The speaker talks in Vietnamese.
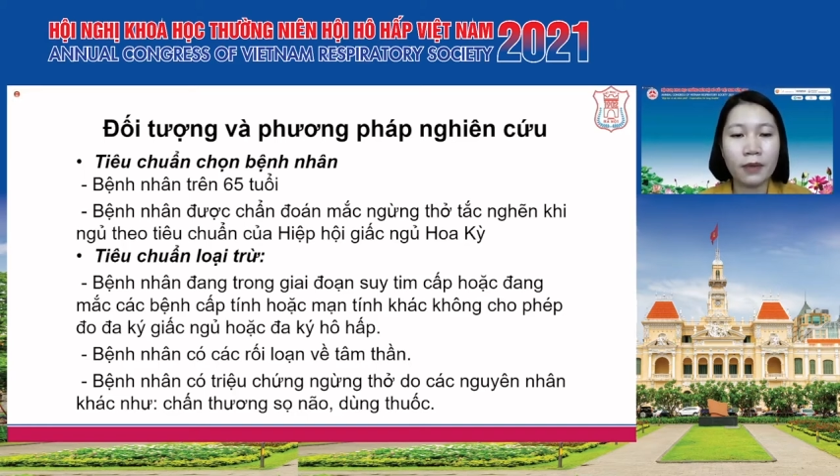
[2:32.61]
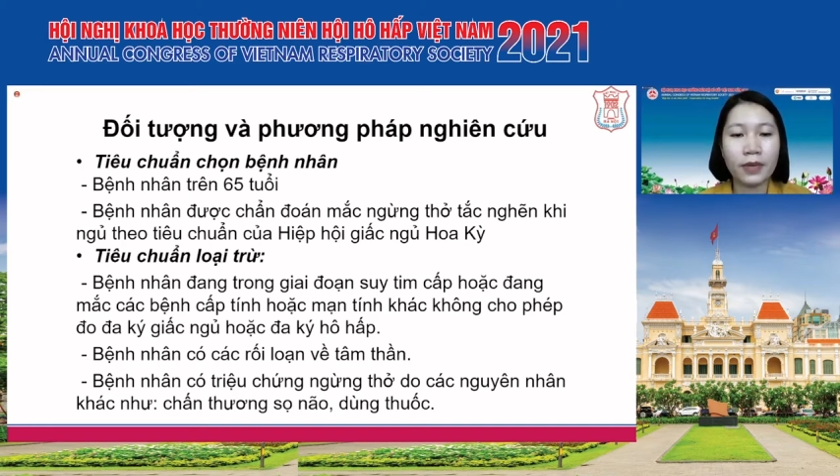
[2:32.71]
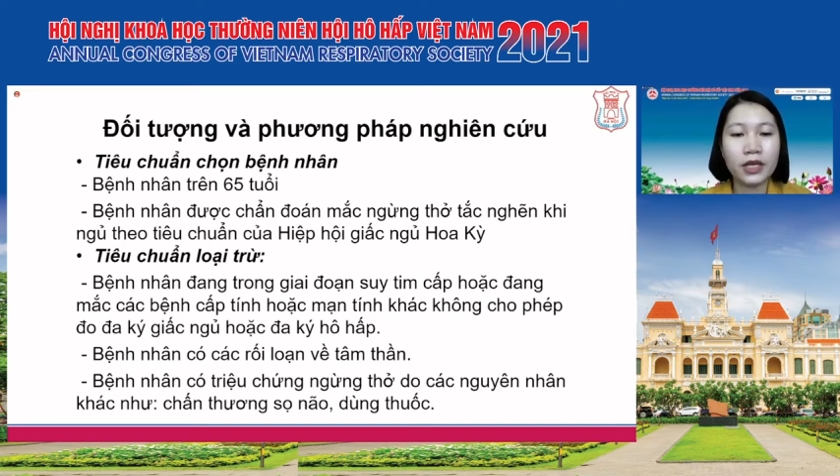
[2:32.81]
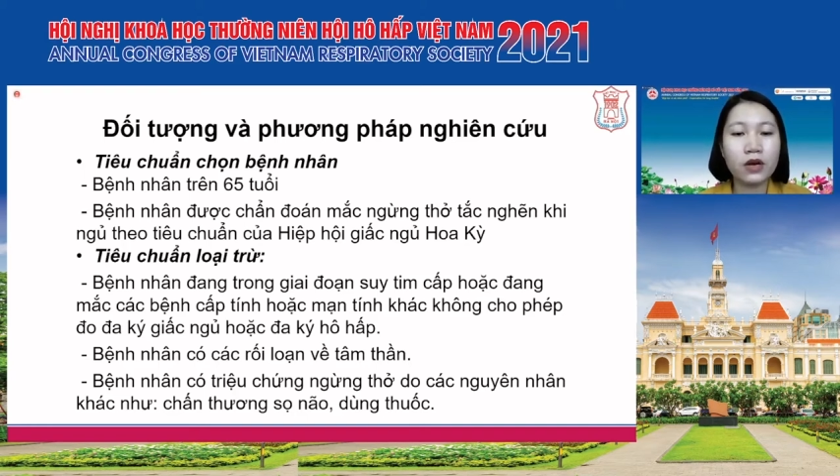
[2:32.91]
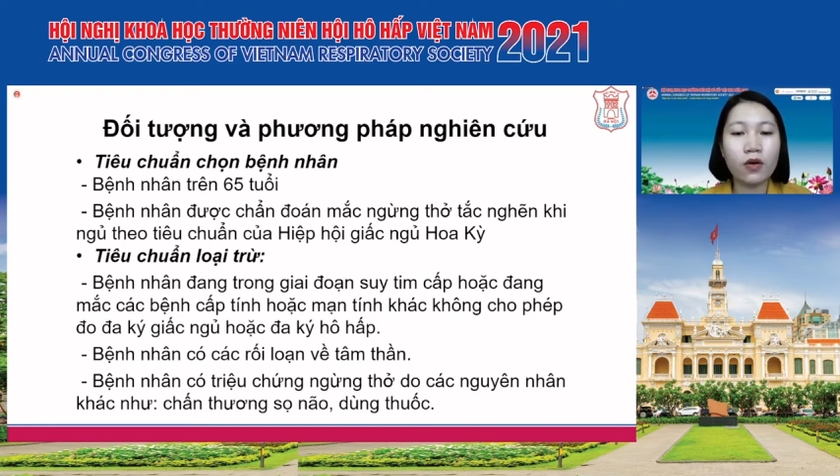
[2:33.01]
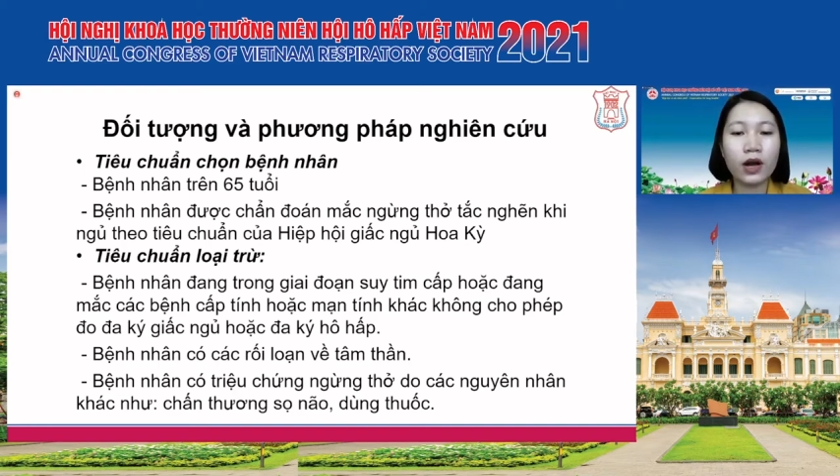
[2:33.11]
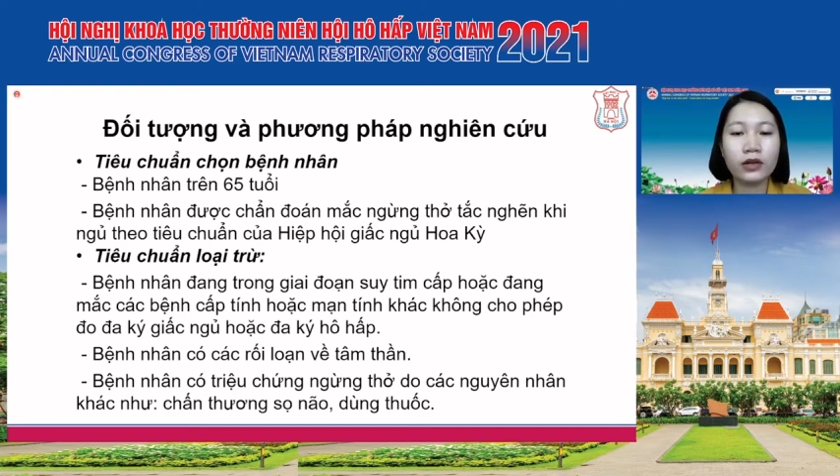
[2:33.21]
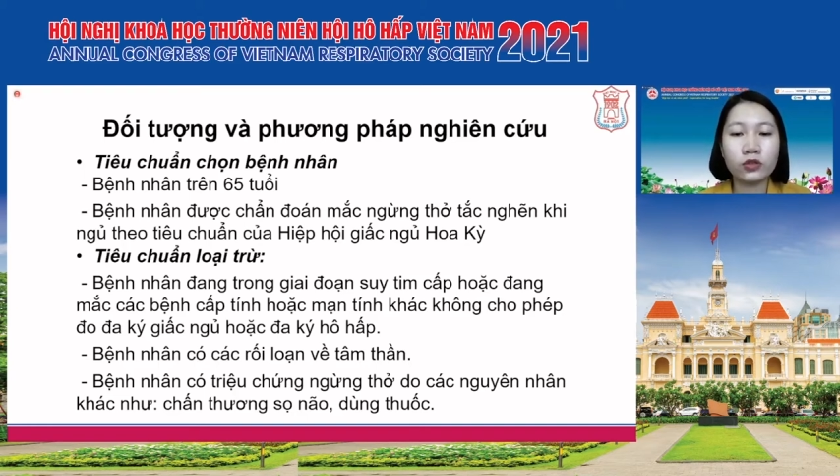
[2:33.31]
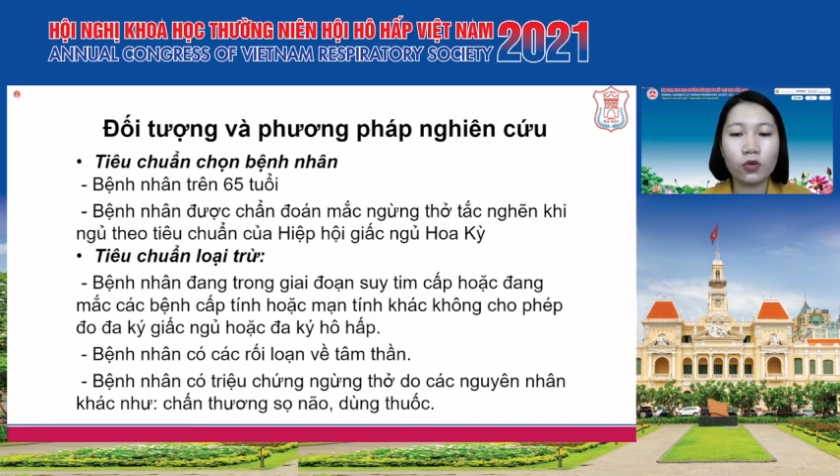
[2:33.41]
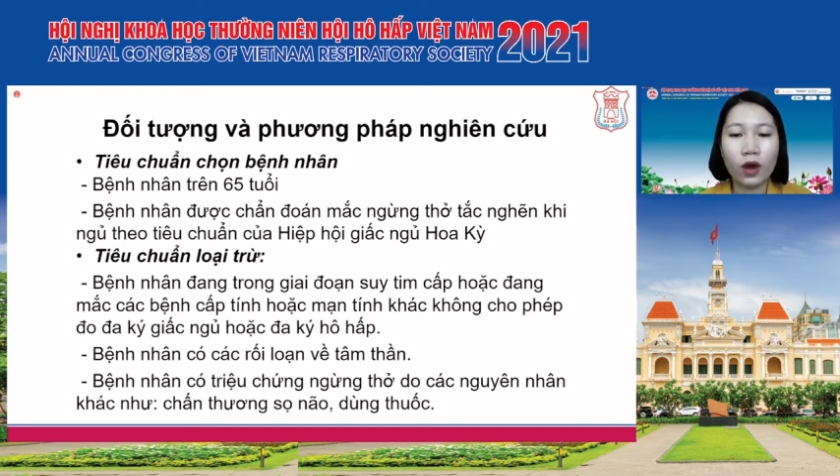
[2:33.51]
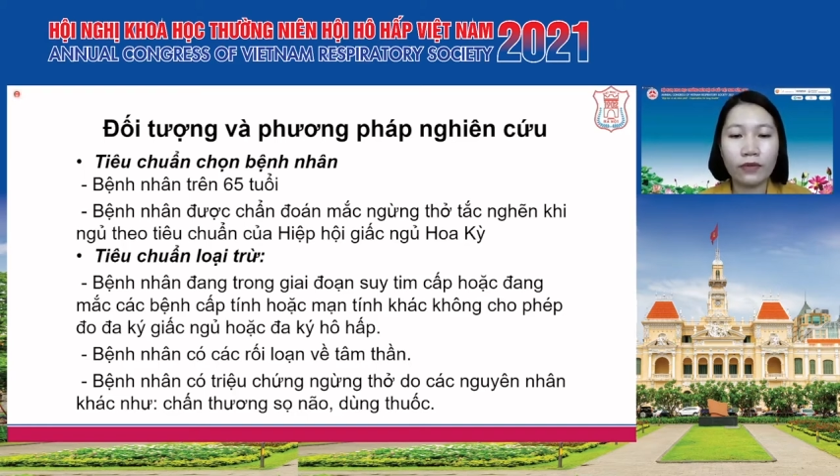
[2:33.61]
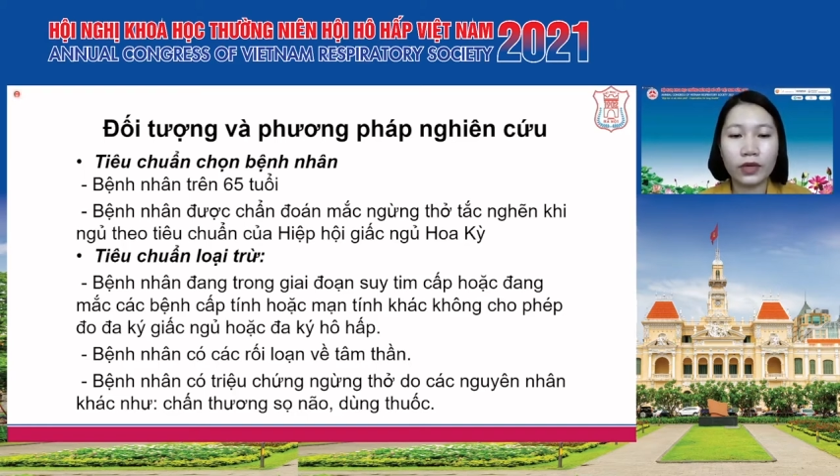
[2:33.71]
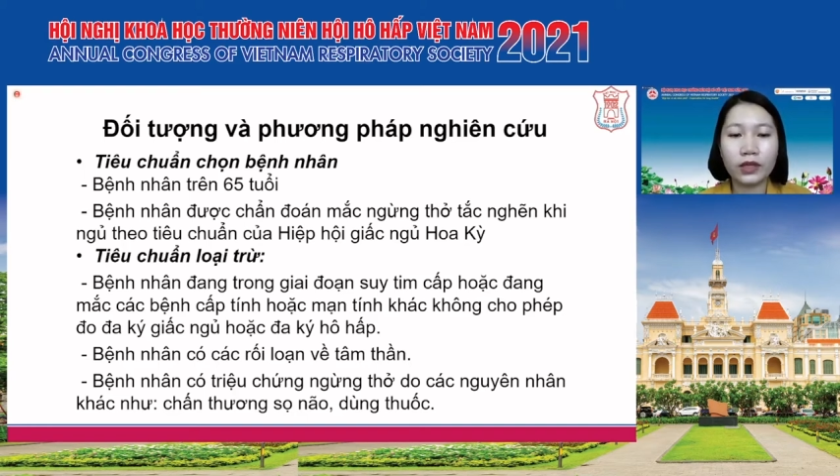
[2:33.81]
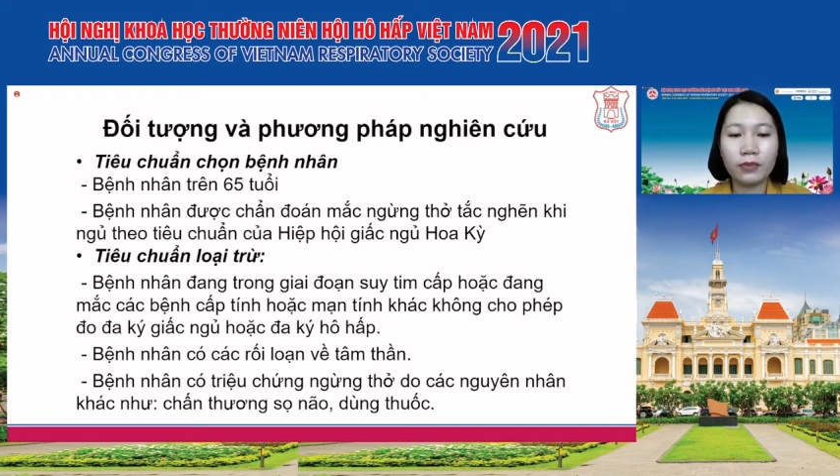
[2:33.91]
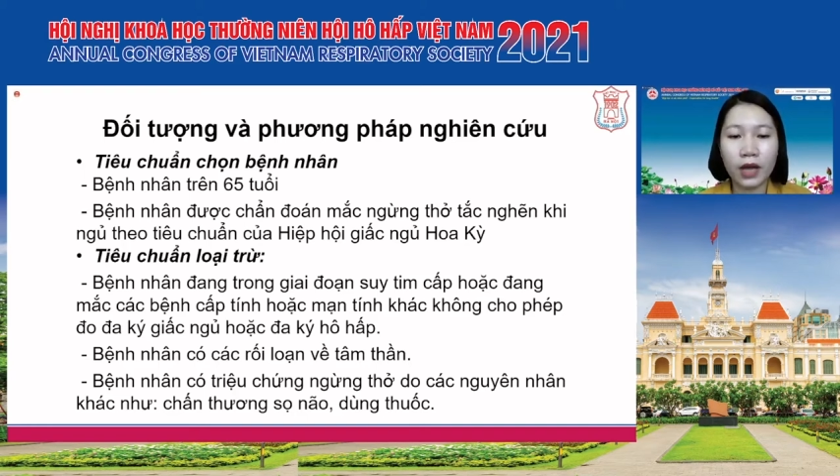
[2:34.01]
bệnh nhân có các cái rối loạn
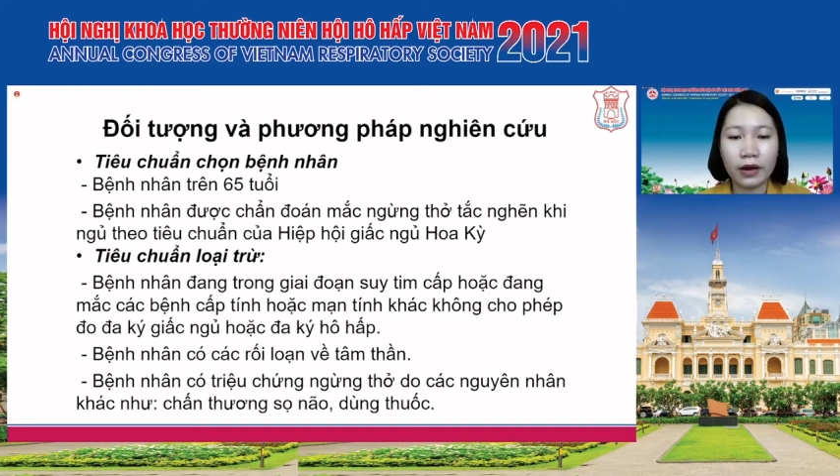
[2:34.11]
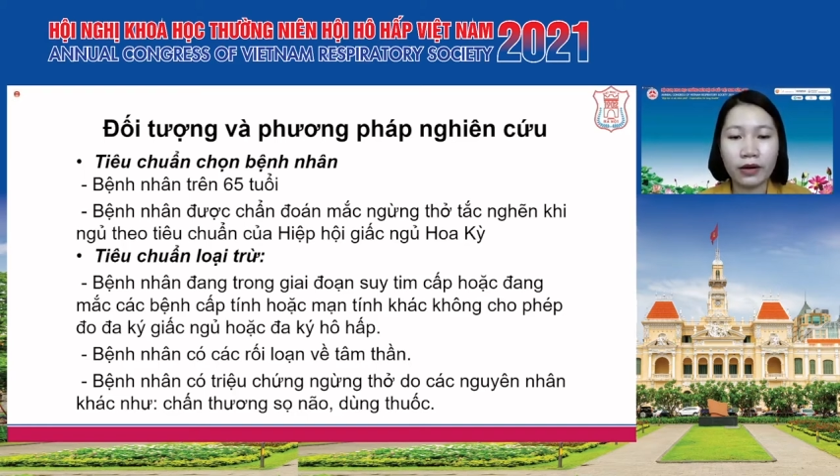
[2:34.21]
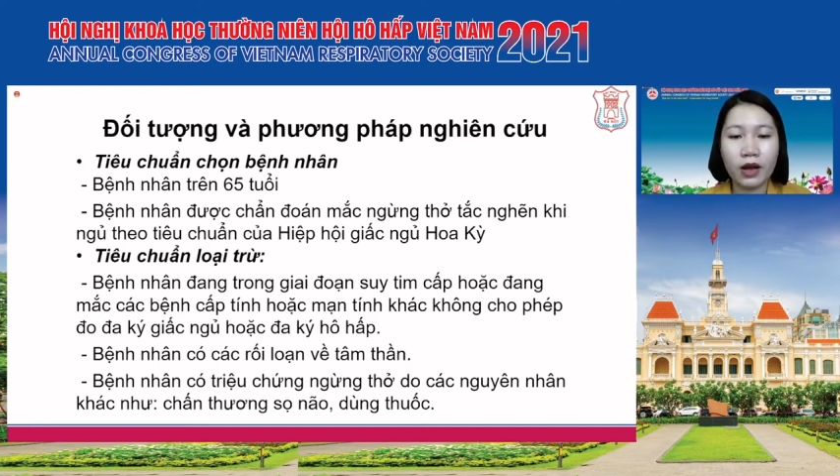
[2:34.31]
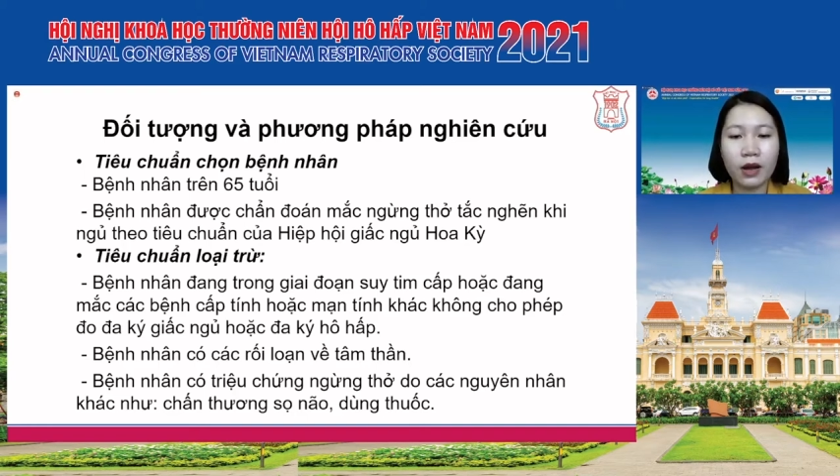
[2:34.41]
về tâm thần